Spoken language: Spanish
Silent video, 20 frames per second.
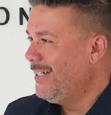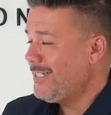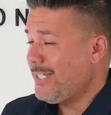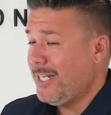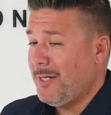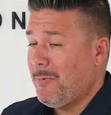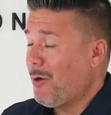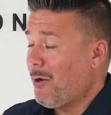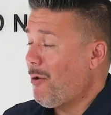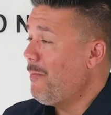
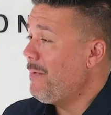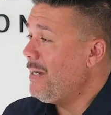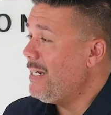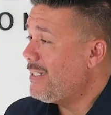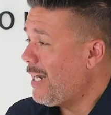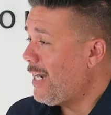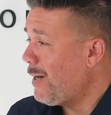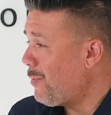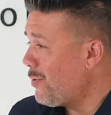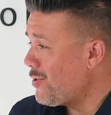Sin embargo,
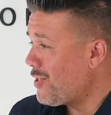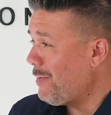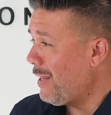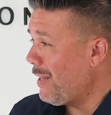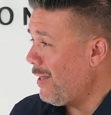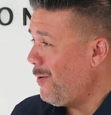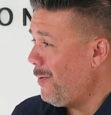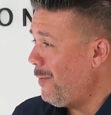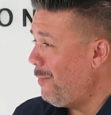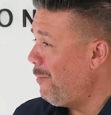administrar, pues se
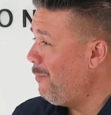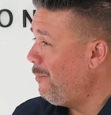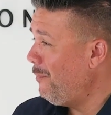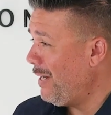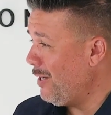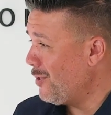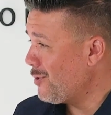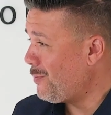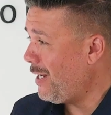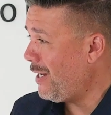me ha dado
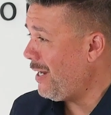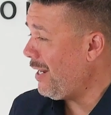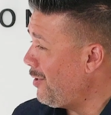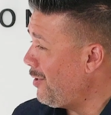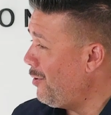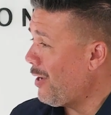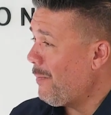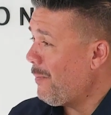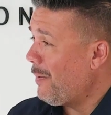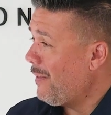menos He
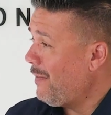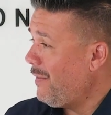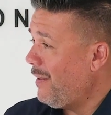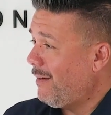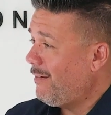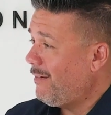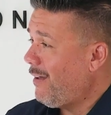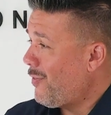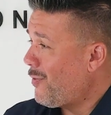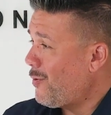tenido que
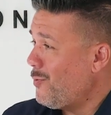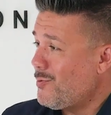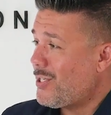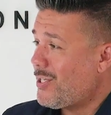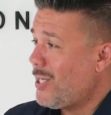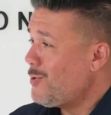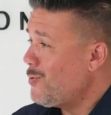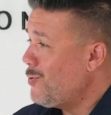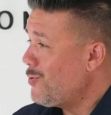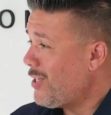aprender a hacer un
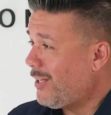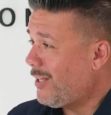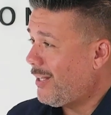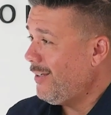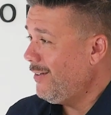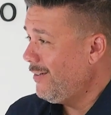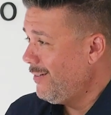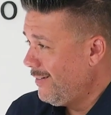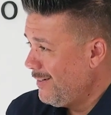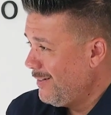6, un
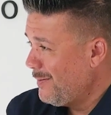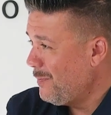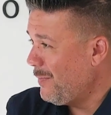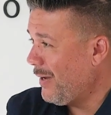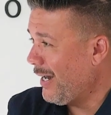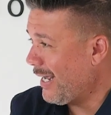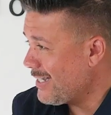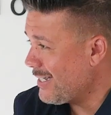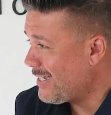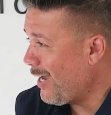7
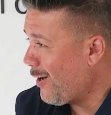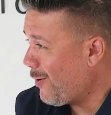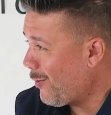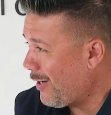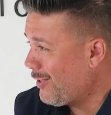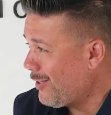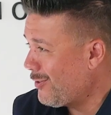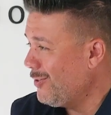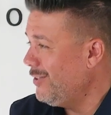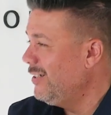para que sea
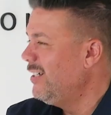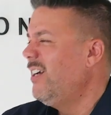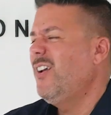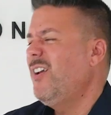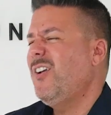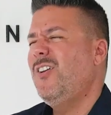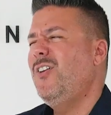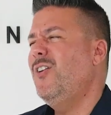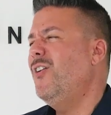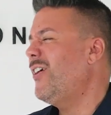correcto.
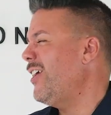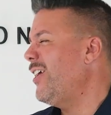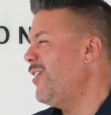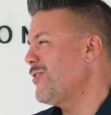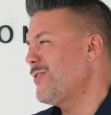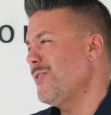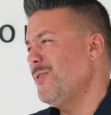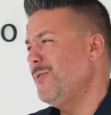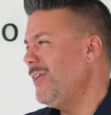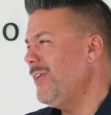No
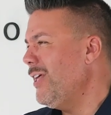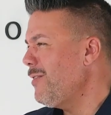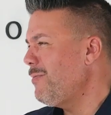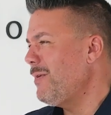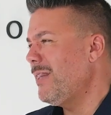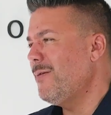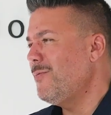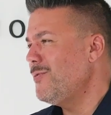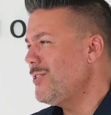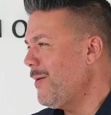quiero ser un 10,
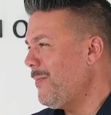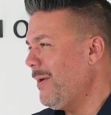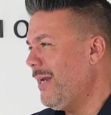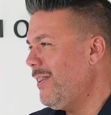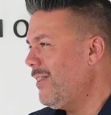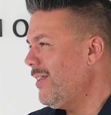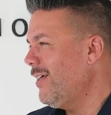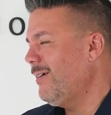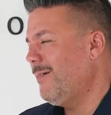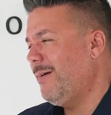me da mucha
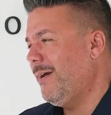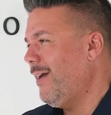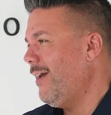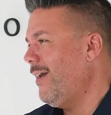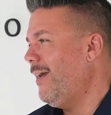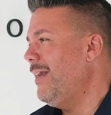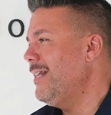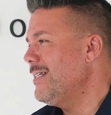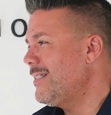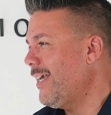pereza
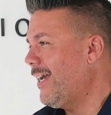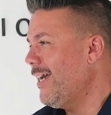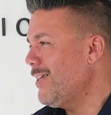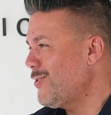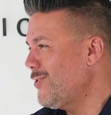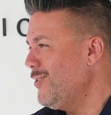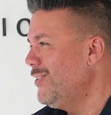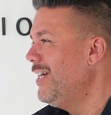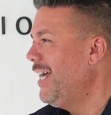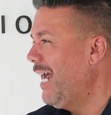en este
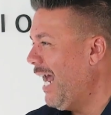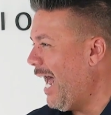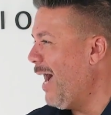caso.